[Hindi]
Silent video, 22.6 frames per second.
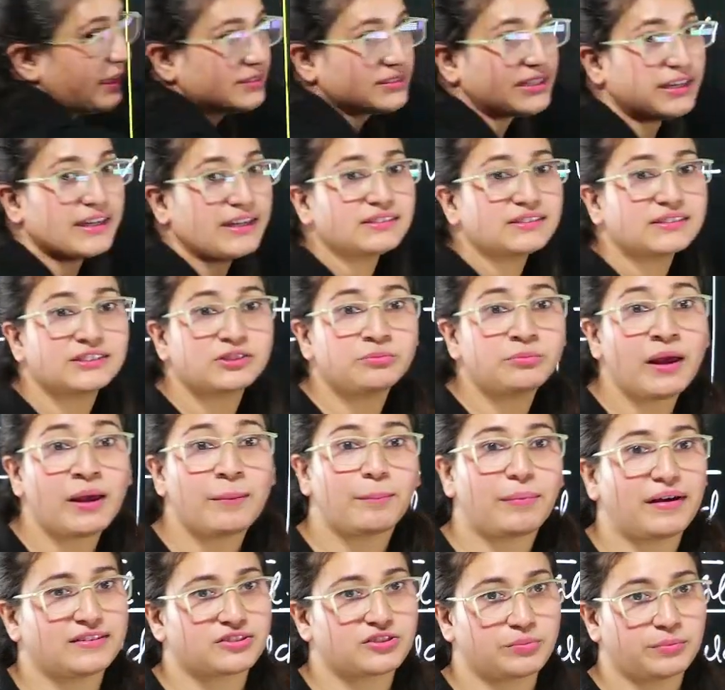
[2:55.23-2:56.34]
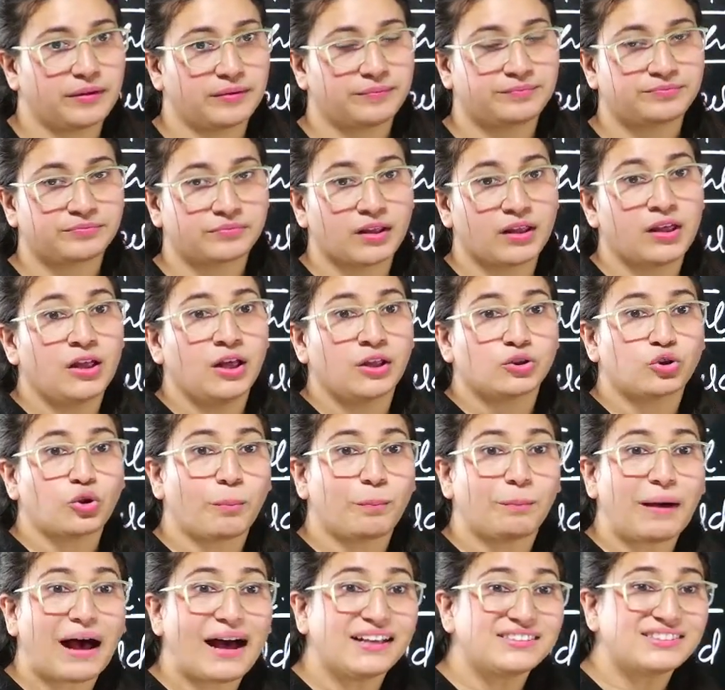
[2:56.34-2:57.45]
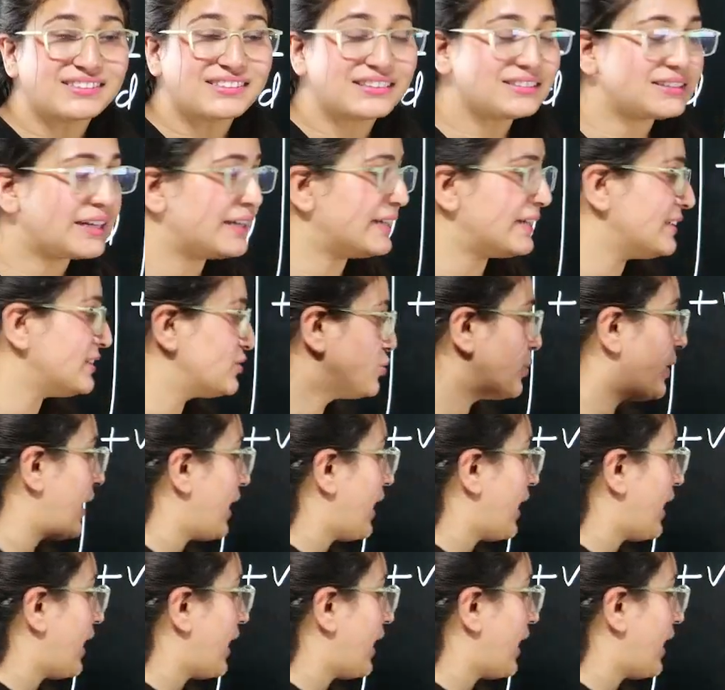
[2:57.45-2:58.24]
सेंटेंस किस में है पास्ट में तो पास्ट का सेंटेंस जो है